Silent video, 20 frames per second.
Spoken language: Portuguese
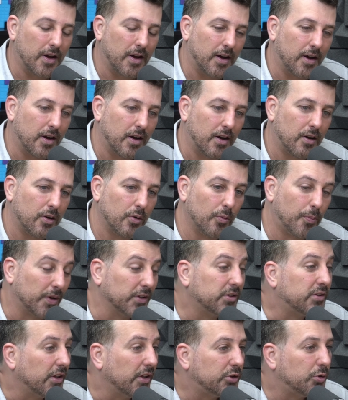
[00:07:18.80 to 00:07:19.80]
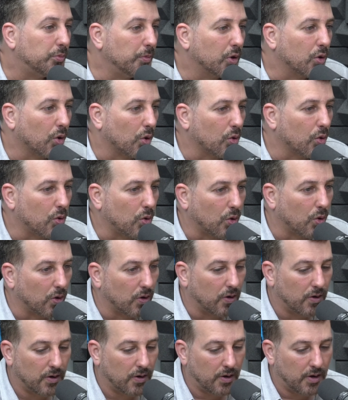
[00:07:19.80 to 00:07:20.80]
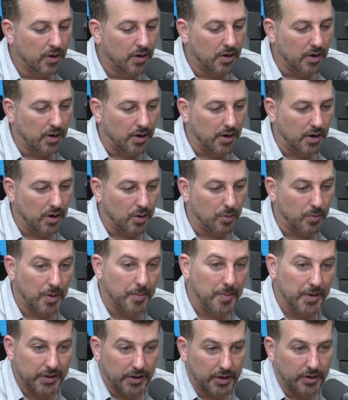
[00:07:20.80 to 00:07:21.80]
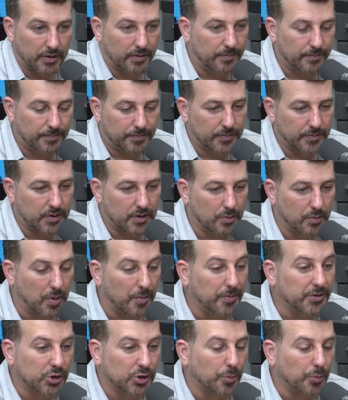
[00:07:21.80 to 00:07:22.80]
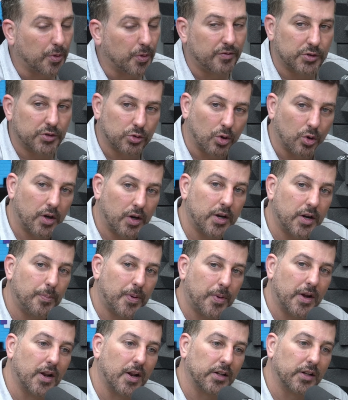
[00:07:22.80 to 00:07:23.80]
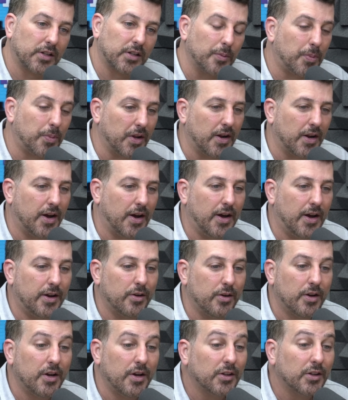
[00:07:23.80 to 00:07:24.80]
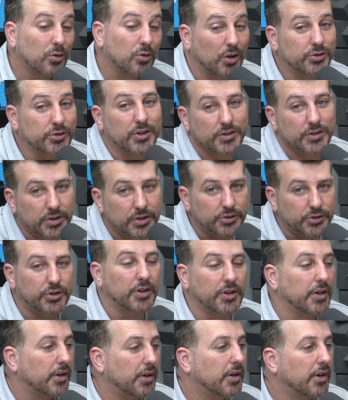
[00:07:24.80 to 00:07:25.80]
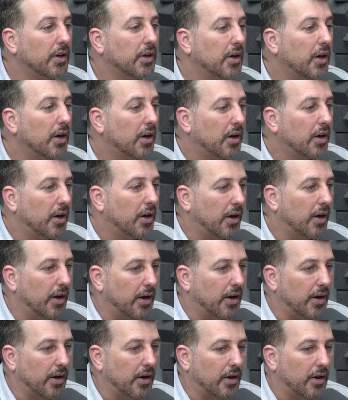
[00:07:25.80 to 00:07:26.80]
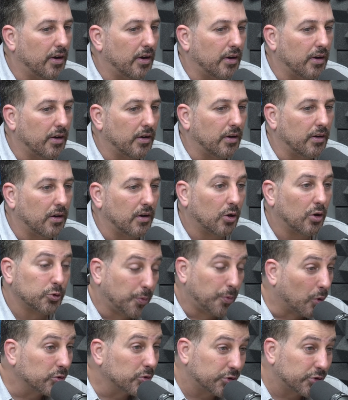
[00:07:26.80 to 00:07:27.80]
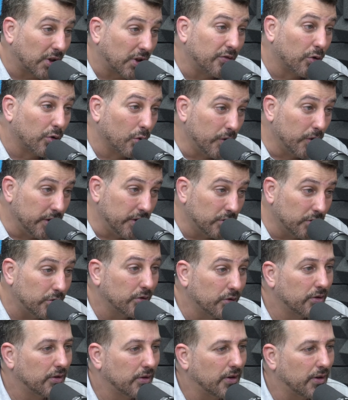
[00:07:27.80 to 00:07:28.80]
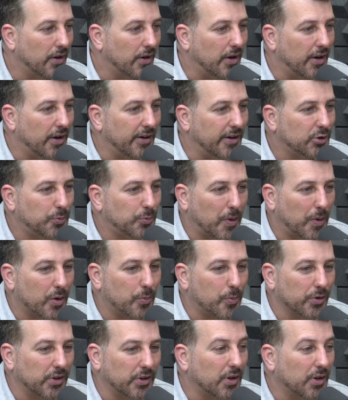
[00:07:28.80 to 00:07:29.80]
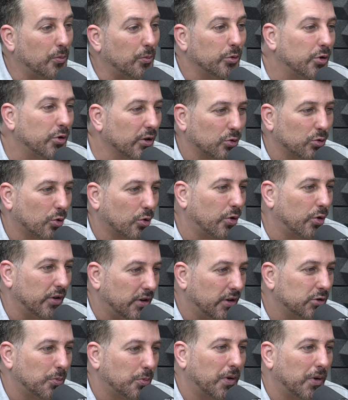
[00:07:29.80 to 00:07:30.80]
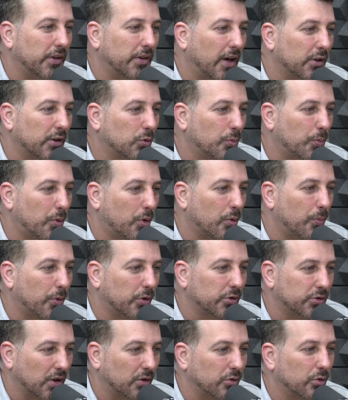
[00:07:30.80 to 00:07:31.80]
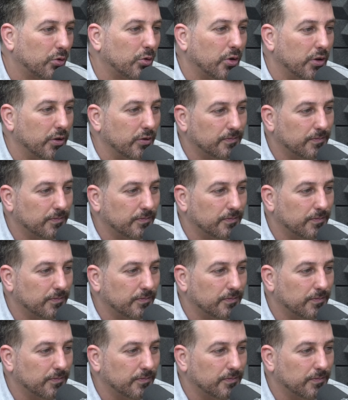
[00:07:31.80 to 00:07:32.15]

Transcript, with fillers: ah, o presidente me colocou é, uma emenda uma medida provisória para relatar em plenário. Então, acho que a gente, é, aos poucos, está evoluindo. É, espero poder dar muito retorno desse mandato para o Estado do